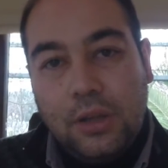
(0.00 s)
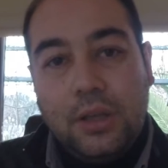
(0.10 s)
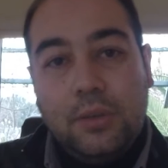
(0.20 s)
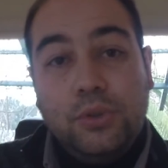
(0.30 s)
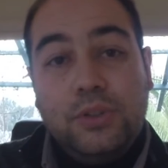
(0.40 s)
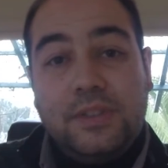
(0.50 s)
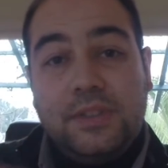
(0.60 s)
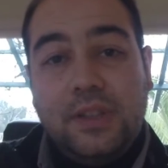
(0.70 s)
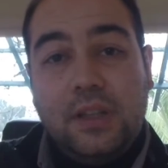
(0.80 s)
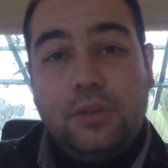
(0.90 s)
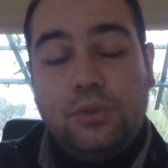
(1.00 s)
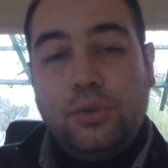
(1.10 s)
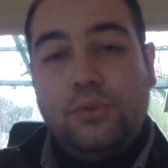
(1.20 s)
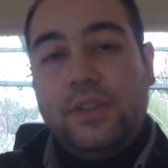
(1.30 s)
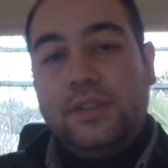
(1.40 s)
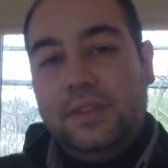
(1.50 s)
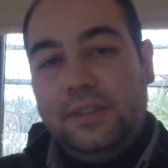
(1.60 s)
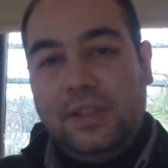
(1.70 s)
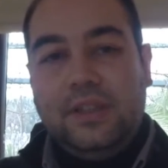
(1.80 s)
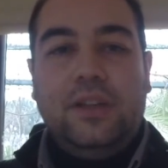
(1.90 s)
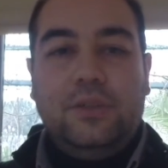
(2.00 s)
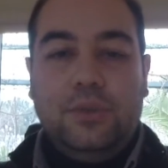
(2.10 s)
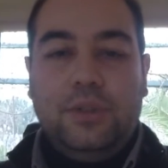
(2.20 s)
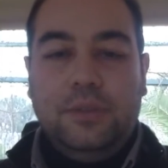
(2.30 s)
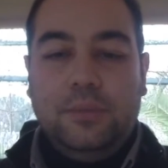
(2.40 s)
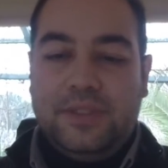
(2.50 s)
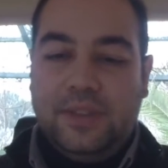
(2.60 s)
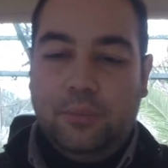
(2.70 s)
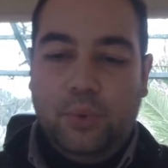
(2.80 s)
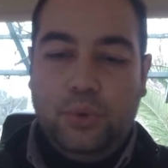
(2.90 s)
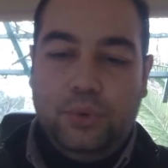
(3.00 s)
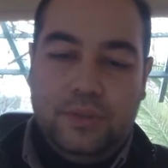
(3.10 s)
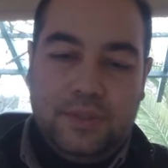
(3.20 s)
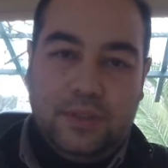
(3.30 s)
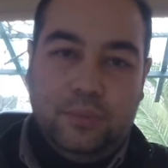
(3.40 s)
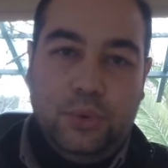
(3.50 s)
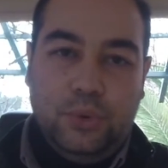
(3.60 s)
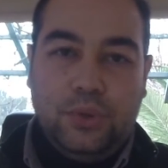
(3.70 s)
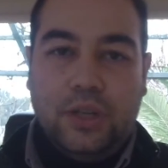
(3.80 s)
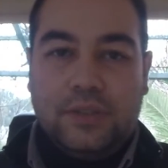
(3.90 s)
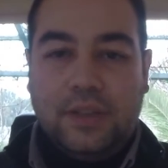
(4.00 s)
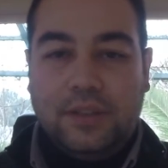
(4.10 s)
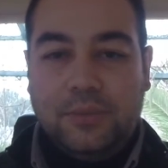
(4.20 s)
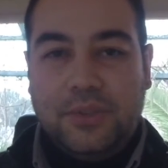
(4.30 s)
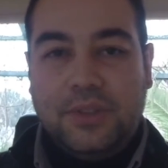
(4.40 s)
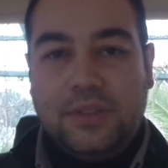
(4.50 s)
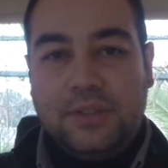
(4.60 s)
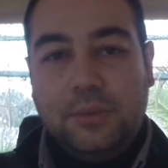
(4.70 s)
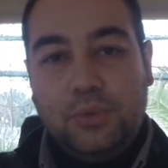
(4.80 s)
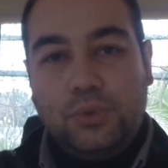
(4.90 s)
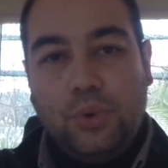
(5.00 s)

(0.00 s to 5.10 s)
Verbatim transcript: Ee, bunun istisnaları çok fazla. İnsanlar da öyle değil mi? Mesela boy, insanın boyu kaç santimdir dediğinizde bir sürü